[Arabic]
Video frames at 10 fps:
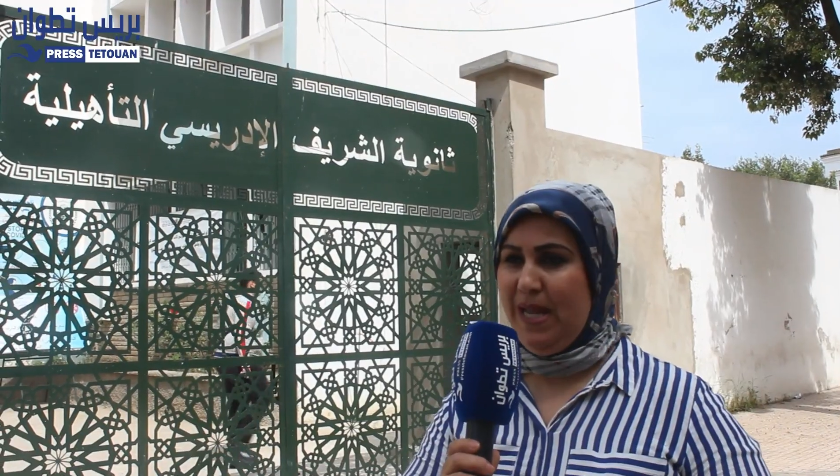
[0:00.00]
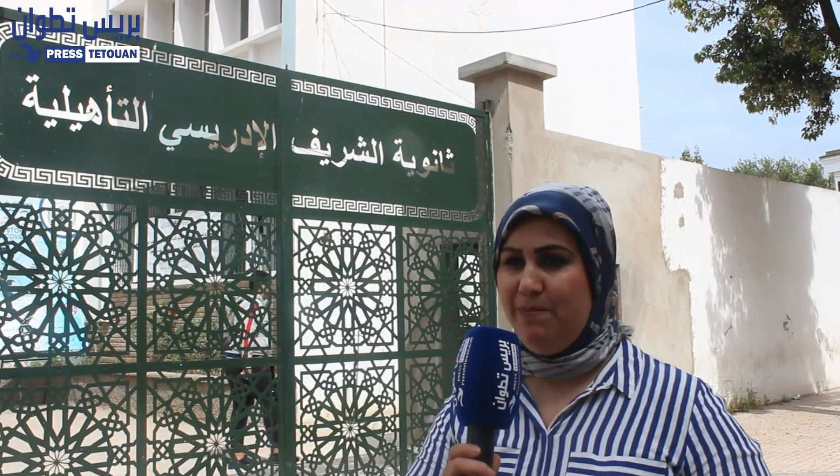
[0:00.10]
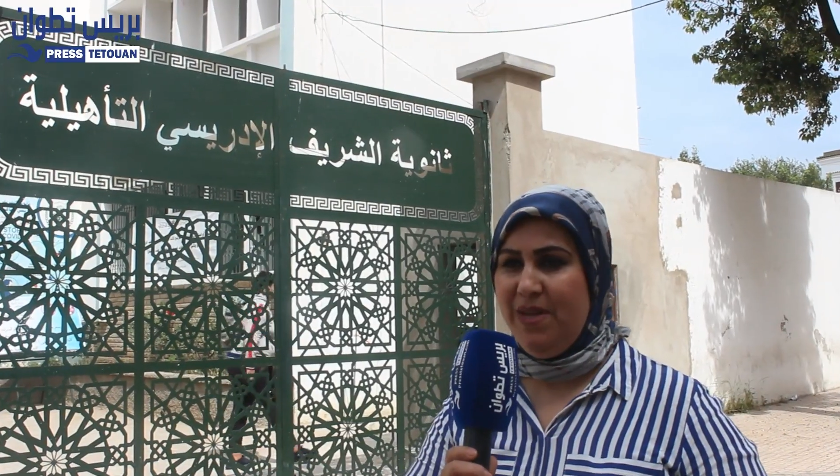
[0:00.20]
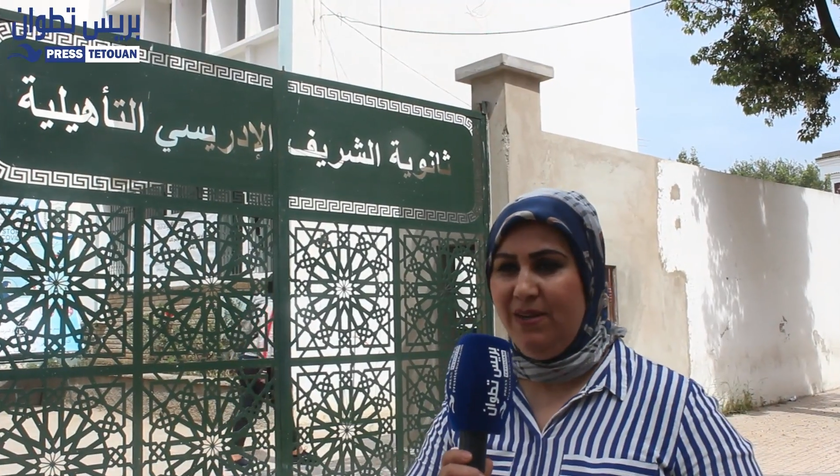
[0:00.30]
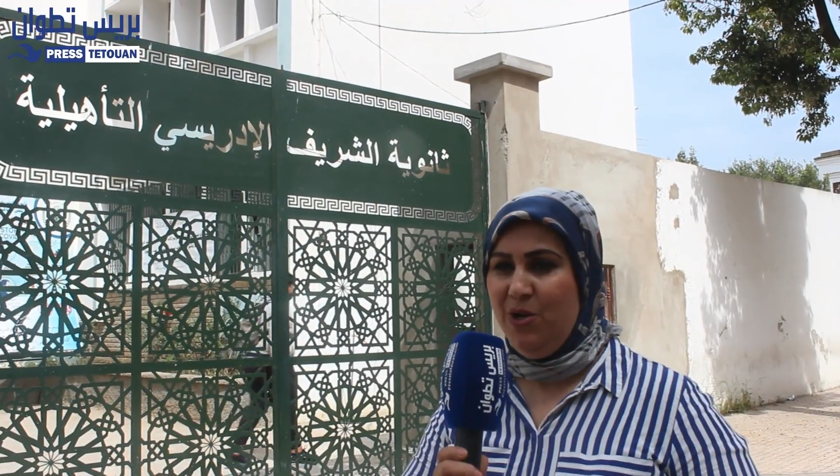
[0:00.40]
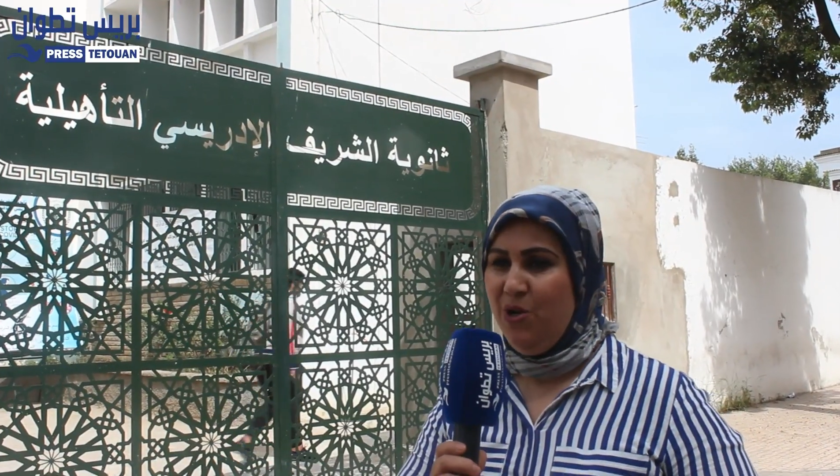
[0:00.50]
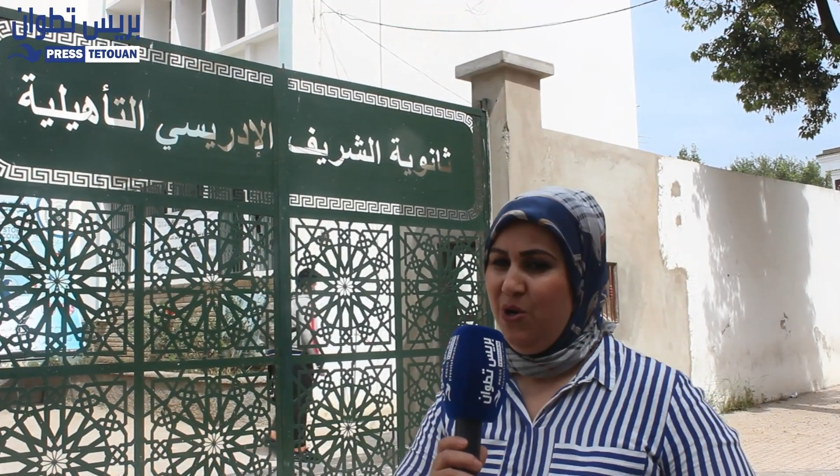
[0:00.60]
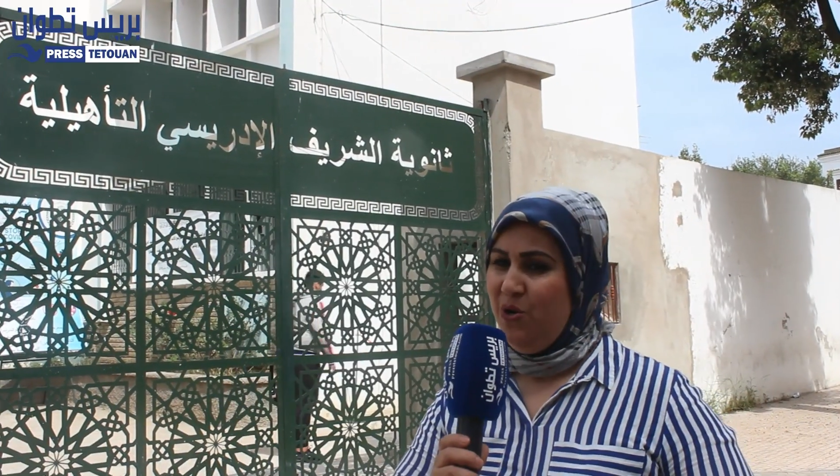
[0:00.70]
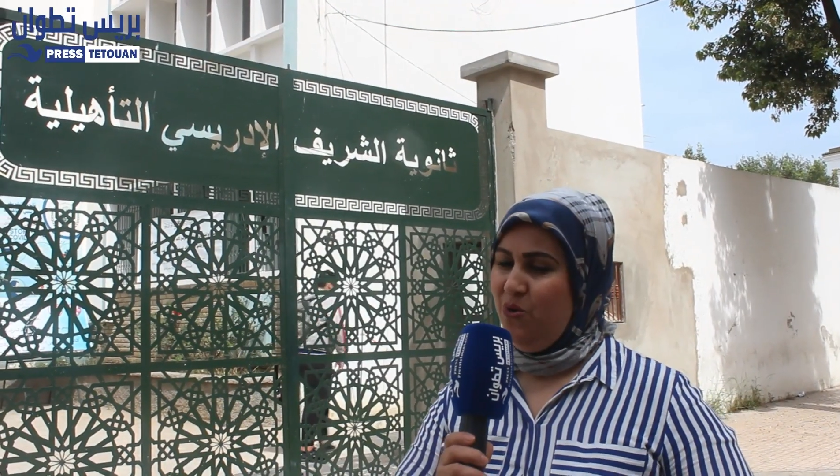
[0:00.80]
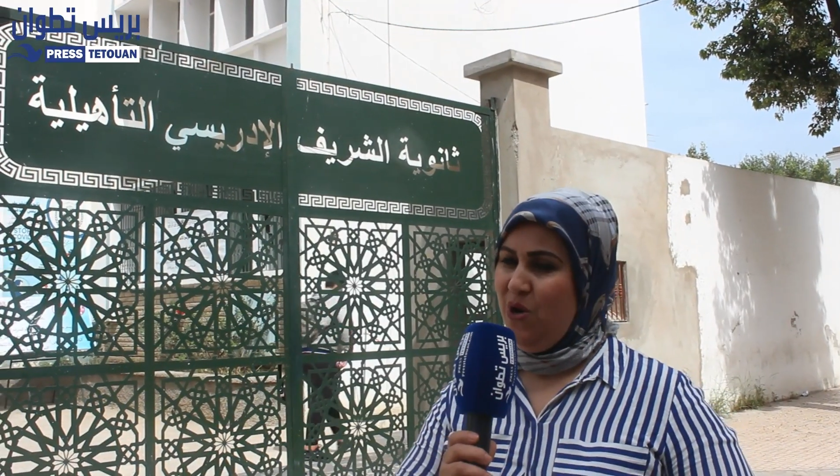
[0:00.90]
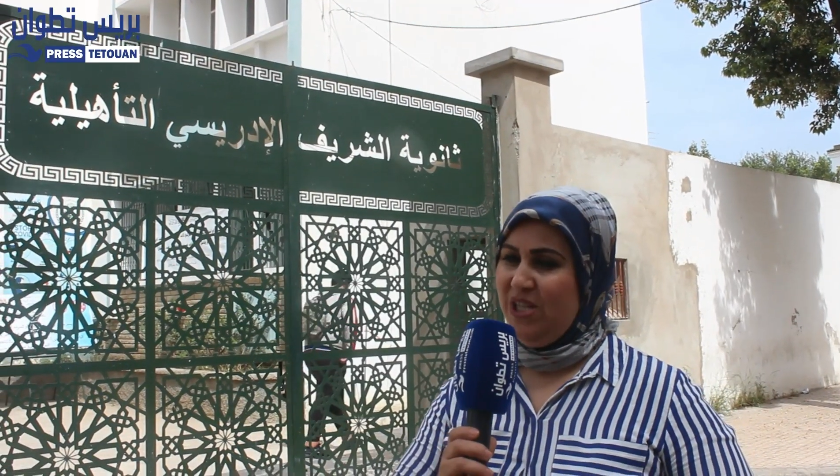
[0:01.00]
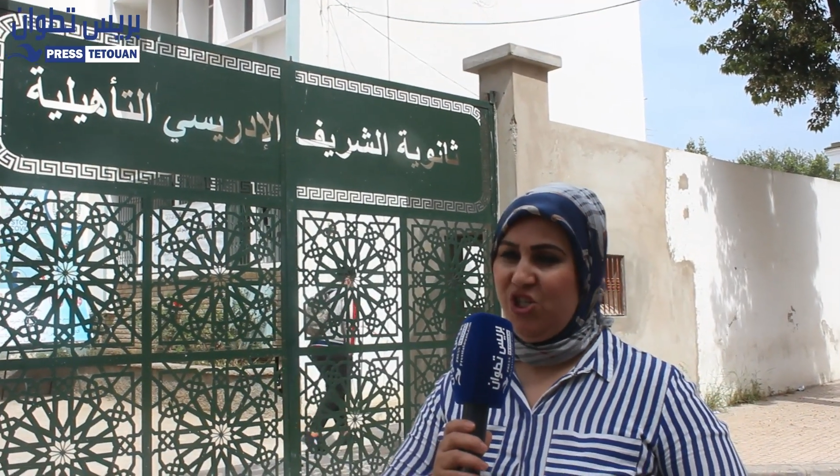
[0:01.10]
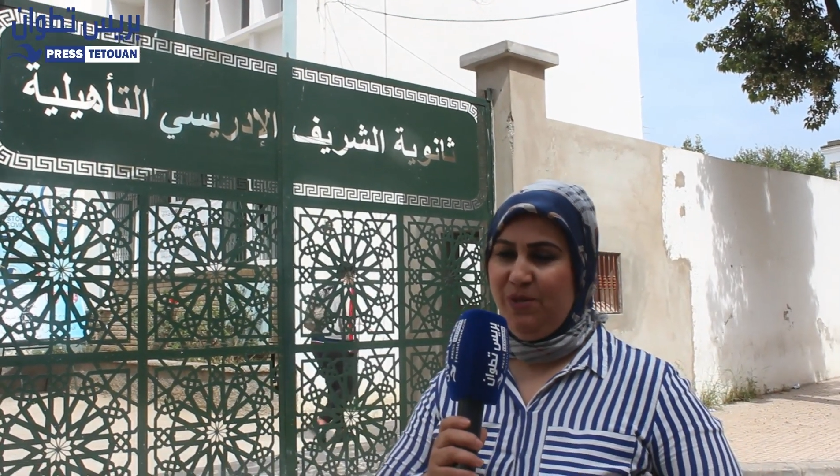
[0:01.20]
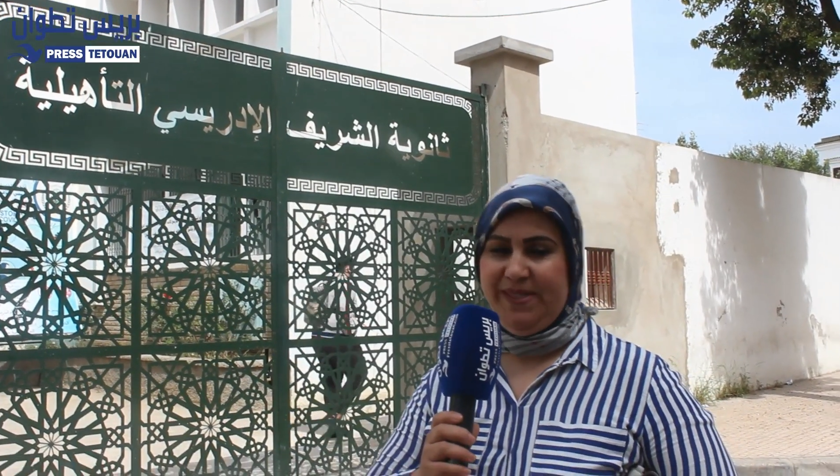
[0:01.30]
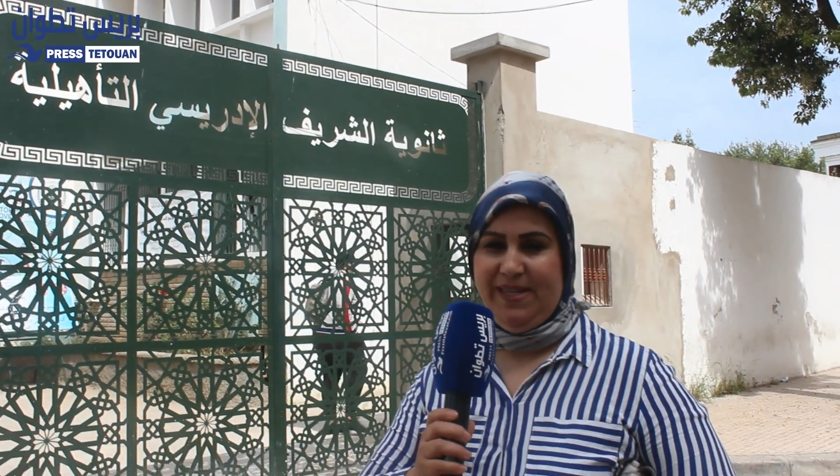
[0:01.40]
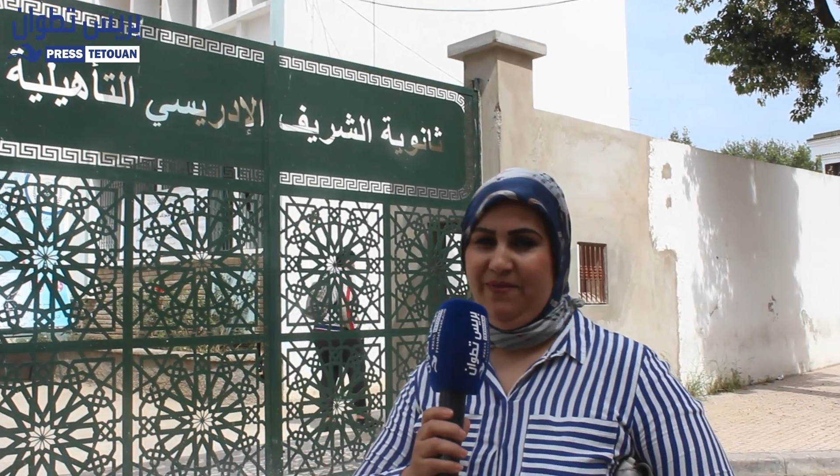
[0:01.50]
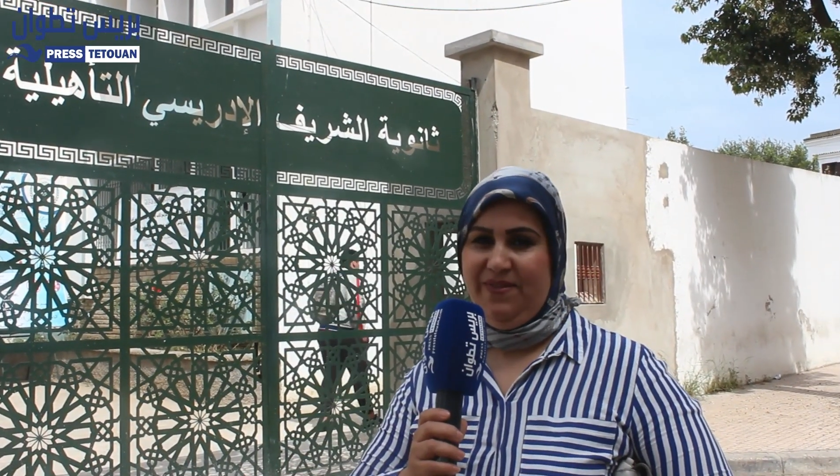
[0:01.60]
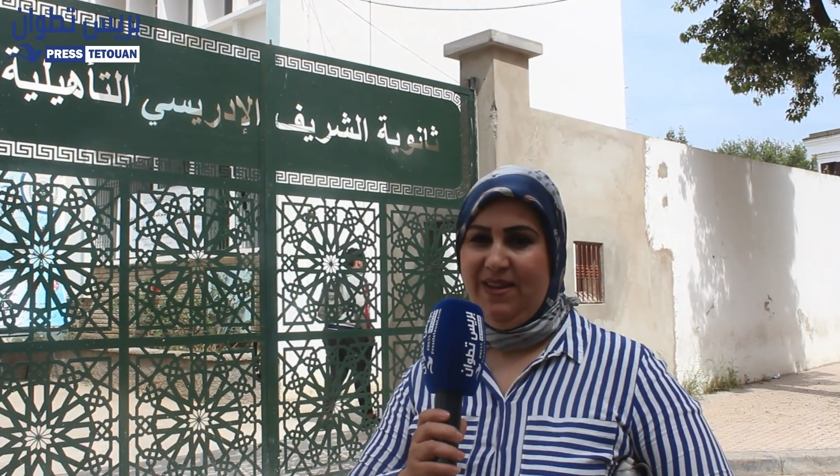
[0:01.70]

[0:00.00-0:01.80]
كامل وهذا الشيء بزاف